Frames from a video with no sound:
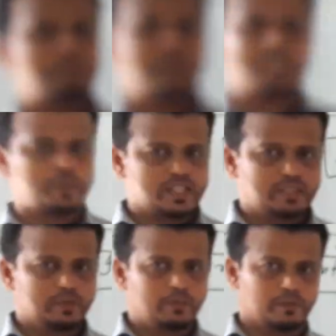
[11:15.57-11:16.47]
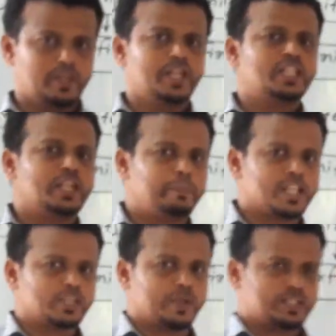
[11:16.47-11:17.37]
পাস্ট পার্টিসিপল ফর্ম সেই
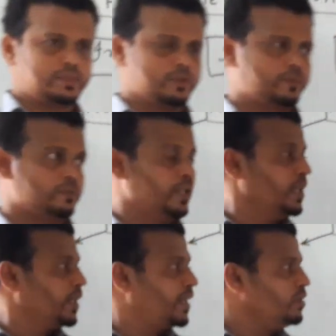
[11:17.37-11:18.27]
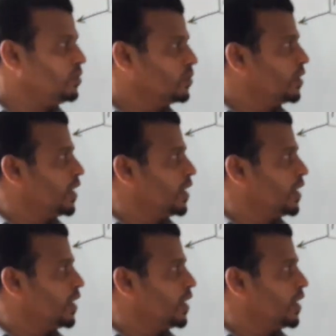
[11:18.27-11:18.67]
পাস্ট পার্টিসিপল ফর্ম কিন্তু